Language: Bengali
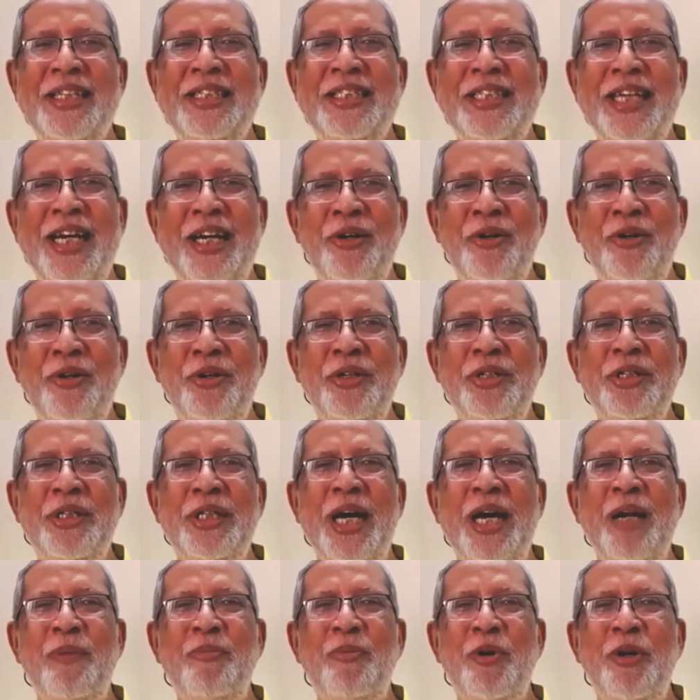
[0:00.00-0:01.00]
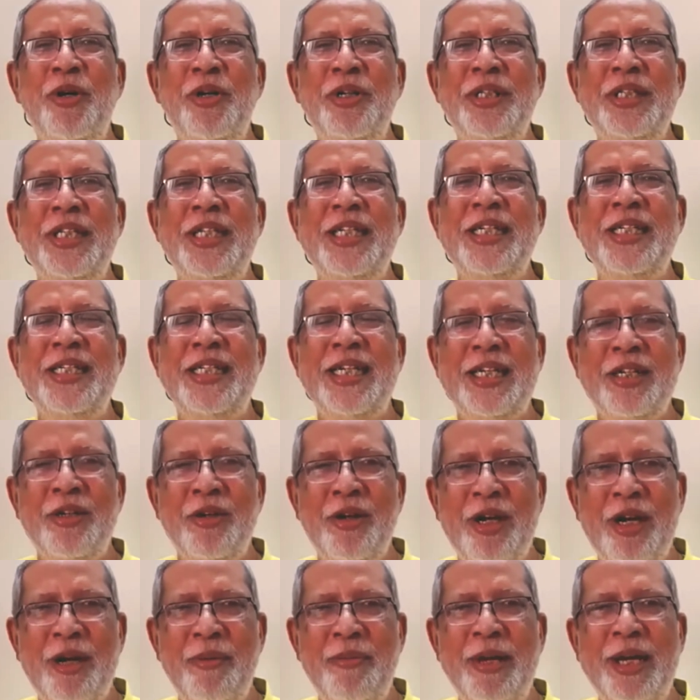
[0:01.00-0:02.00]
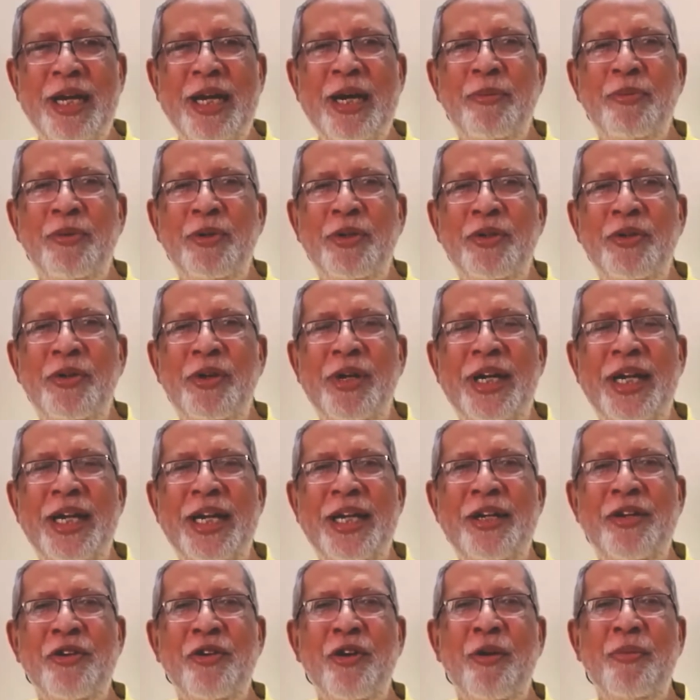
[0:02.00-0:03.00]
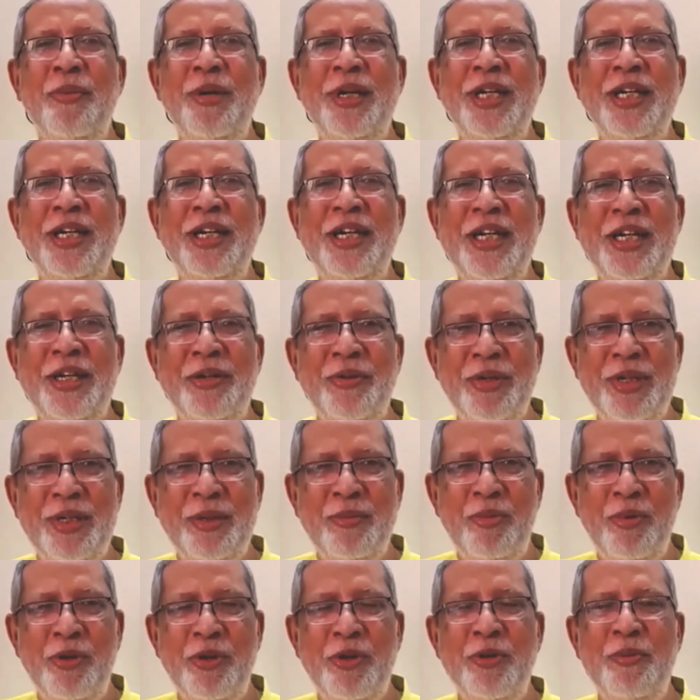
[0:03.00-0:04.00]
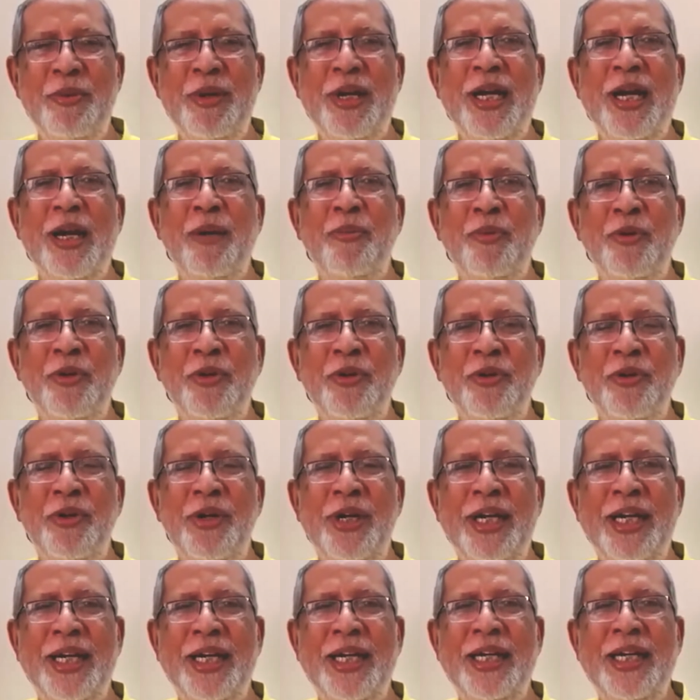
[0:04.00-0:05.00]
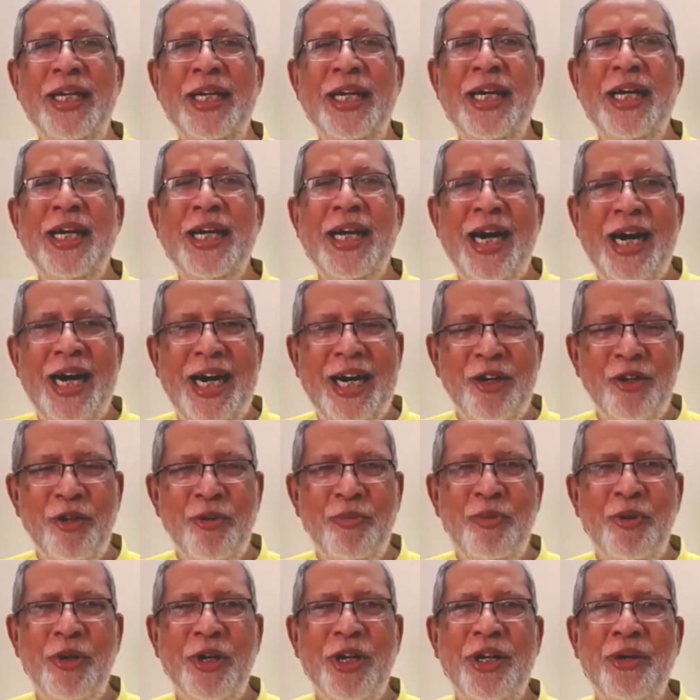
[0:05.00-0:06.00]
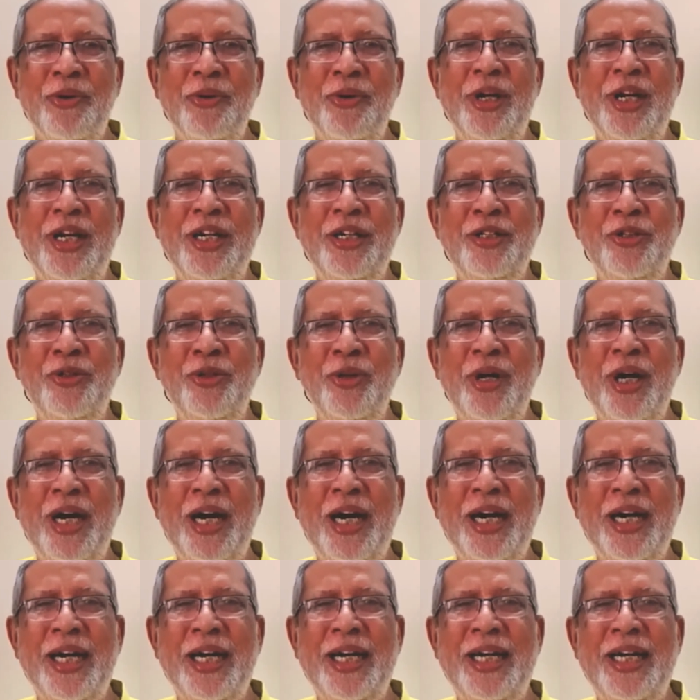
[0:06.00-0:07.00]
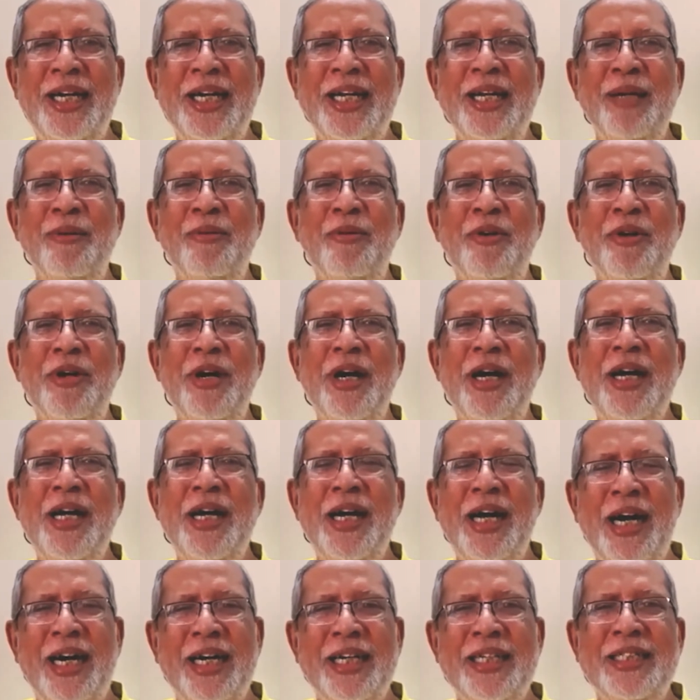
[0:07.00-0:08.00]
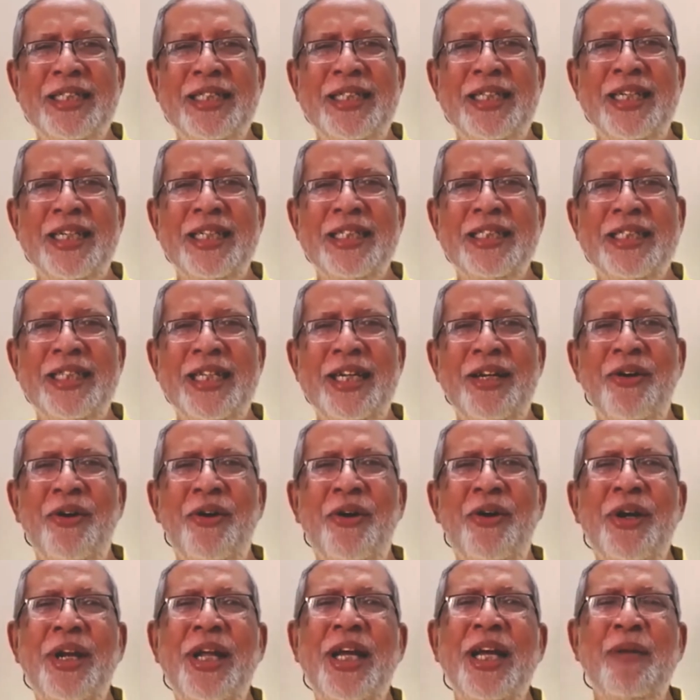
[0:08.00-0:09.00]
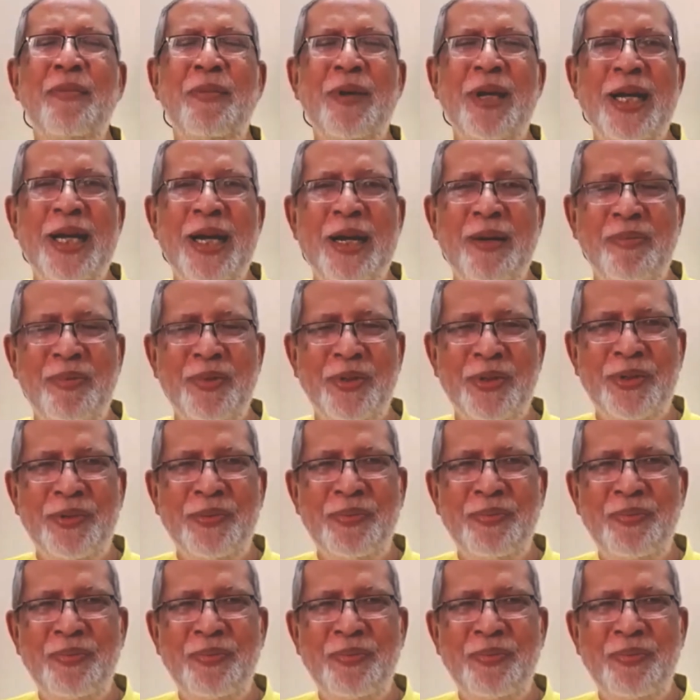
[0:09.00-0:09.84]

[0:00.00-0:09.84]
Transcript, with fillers: যাই হোক তারপর তিনি ডেটলের বিজ্ঞাপন করলেন রবিন লিকুইড ব্লুর বিজ্ঞাপন করলেন আরও পরে করলেন সোহাগ এবং আস্তে আস্তে অনেক বিজ্ঞাপন